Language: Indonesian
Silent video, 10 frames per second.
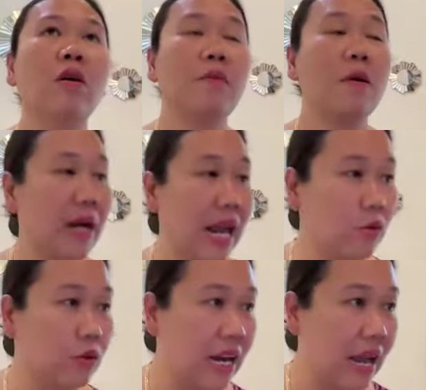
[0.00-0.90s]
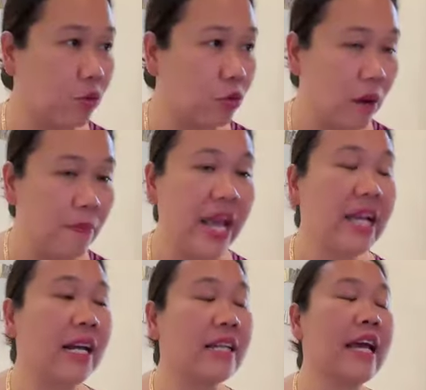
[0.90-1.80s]
memperlakukan aku kurang
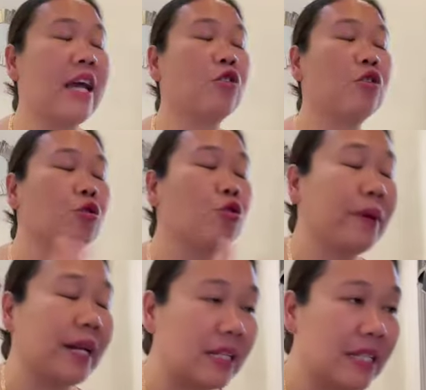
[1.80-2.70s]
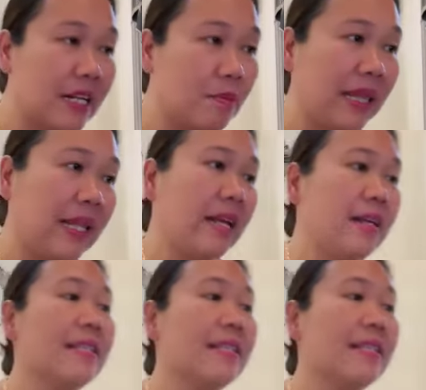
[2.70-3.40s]
baik karena saya disuruh bekerja di tempat lain.